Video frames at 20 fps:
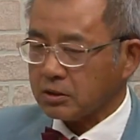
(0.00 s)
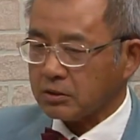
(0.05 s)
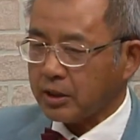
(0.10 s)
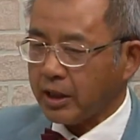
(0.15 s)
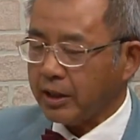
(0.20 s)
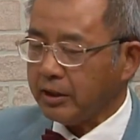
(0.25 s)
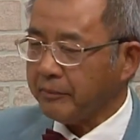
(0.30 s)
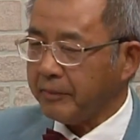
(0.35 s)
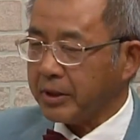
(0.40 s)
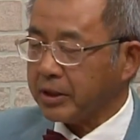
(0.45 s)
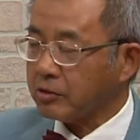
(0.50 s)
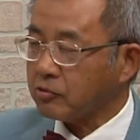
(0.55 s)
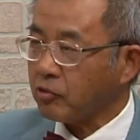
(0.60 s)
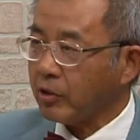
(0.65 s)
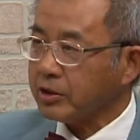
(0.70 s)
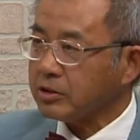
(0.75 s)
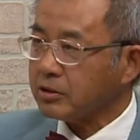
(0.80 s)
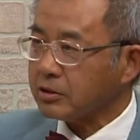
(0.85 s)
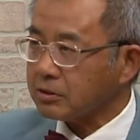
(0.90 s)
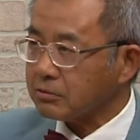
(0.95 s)
hay là mình
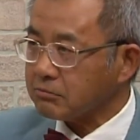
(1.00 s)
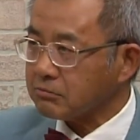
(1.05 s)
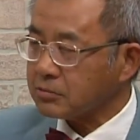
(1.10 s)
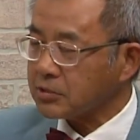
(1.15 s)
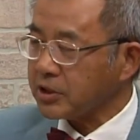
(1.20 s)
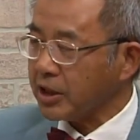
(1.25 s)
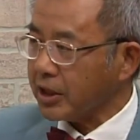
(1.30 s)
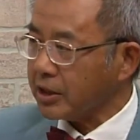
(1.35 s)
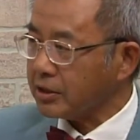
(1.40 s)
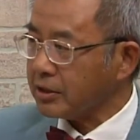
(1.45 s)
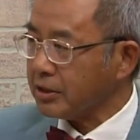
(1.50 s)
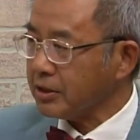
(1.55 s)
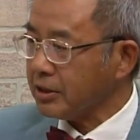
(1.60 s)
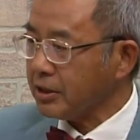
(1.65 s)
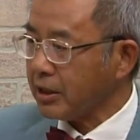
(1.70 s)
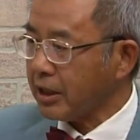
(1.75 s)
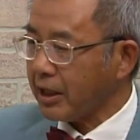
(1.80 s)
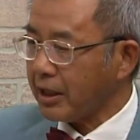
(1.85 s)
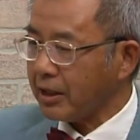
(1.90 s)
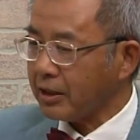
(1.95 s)
nói cho tiện
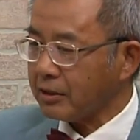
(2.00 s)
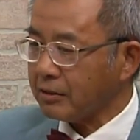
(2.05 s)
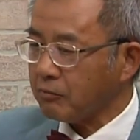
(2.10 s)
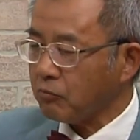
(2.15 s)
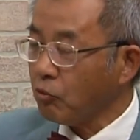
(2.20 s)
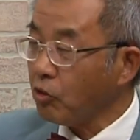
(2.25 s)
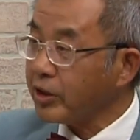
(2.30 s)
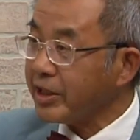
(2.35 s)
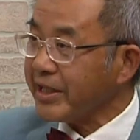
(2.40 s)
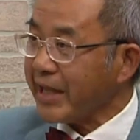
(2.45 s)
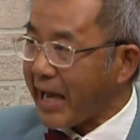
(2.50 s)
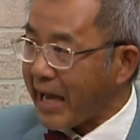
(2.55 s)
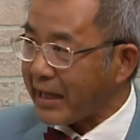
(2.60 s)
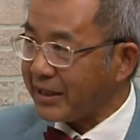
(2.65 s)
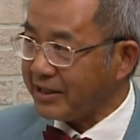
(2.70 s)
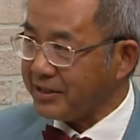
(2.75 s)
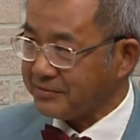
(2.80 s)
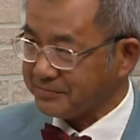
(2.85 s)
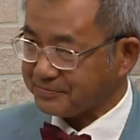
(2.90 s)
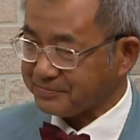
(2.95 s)
là mua cái nhà
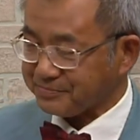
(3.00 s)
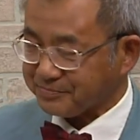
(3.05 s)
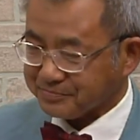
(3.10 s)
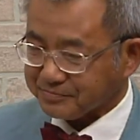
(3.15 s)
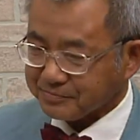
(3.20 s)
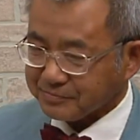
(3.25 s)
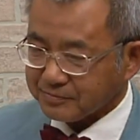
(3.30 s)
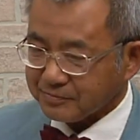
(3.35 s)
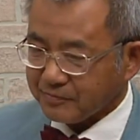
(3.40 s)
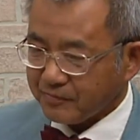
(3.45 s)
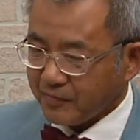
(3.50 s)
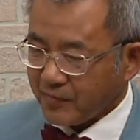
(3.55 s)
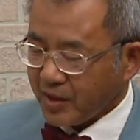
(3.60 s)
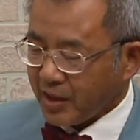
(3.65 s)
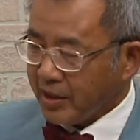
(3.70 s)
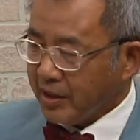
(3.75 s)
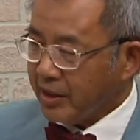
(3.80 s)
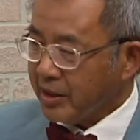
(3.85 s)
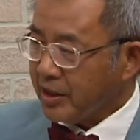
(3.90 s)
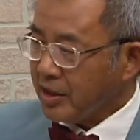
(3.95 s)
đi dạ yeah.
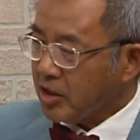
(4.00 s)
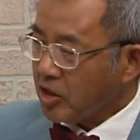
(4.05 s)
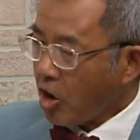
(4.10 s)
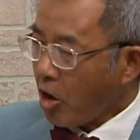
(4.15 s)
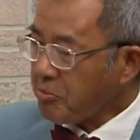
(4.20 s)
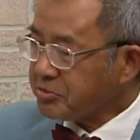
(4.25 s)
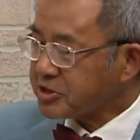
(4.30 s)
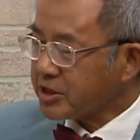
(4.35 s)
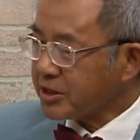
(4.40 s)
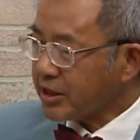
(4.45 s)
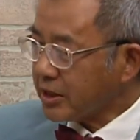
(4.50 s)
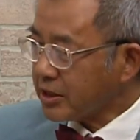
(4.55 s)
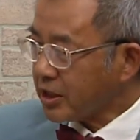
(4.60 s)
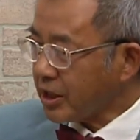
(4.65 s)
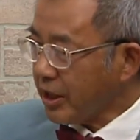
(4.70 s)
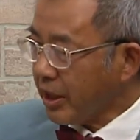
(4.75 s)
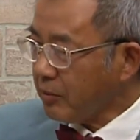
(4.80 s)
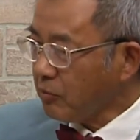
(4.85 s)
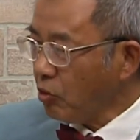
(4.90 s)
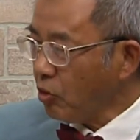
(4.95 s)
option anh
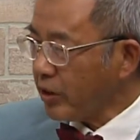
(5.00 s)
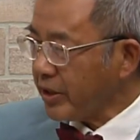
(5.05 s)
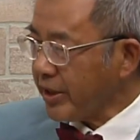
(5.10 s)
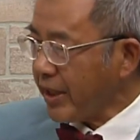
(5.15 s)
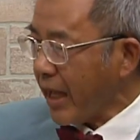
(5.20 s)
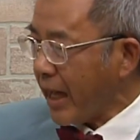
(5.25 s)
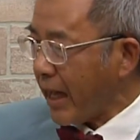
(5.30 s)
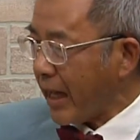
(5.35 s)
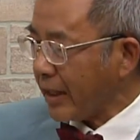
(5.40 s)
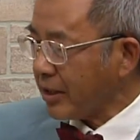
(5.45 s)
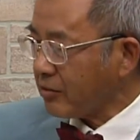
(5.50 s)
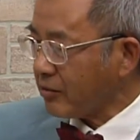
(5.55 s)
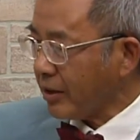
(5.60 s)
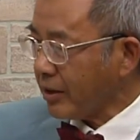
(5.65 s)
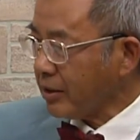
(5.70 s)
tới anh mua cái nhà anh nói